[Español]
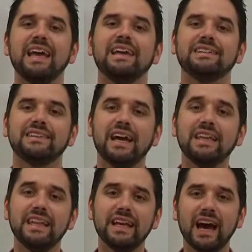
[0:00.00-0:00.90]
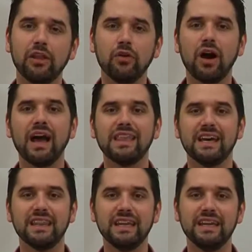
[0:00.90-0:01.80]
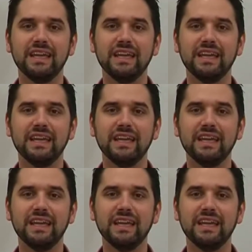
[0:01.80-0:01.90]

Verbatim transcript: está indicado añadir